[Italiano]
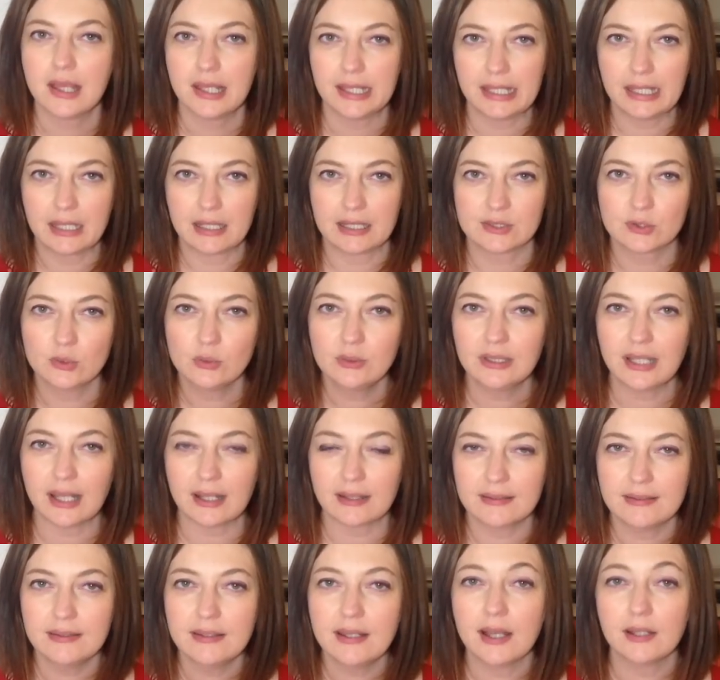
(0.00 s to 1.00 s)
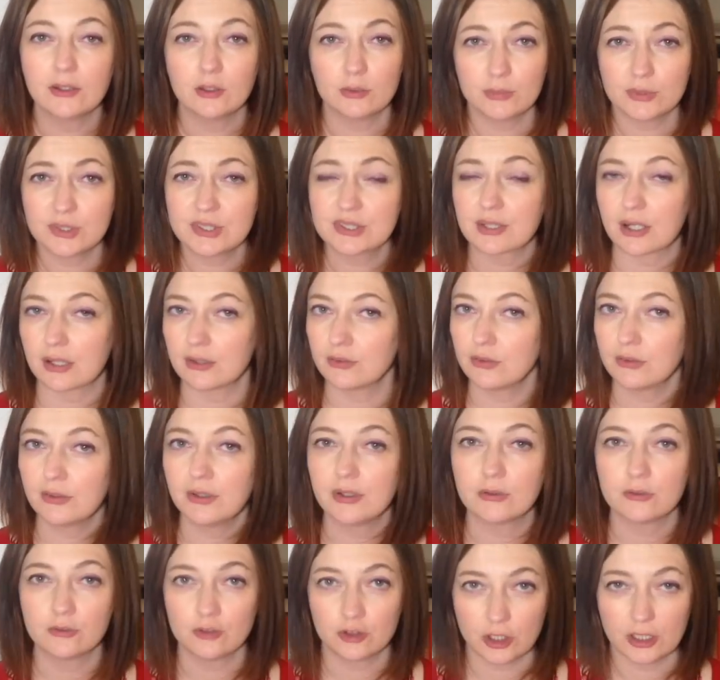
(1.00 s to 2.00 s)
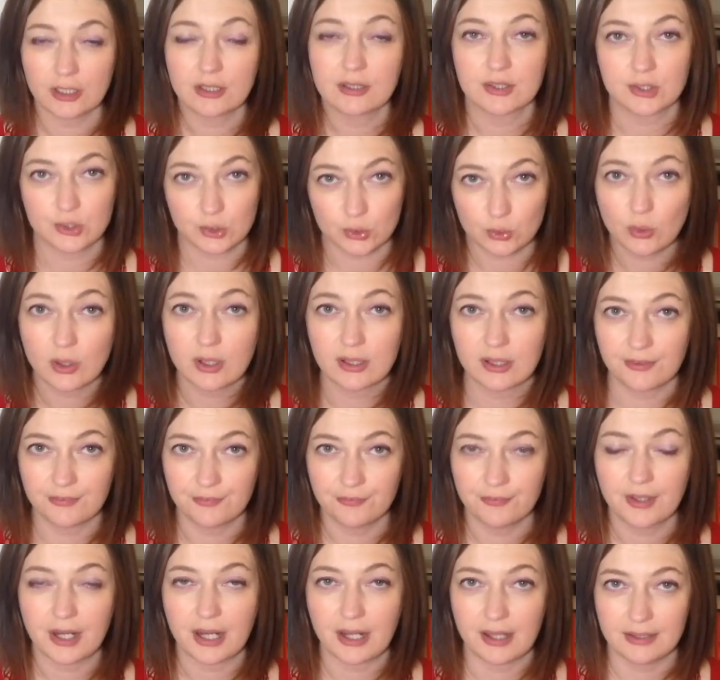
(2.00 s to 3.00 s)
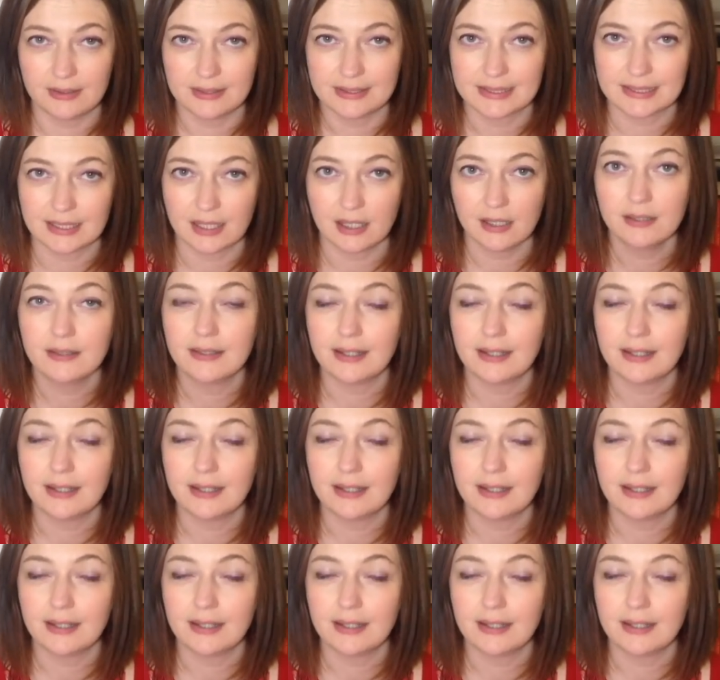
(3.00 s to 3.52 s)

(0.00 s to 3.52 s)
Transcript: I risultati hanno mostrato che non c'è nessuna differenza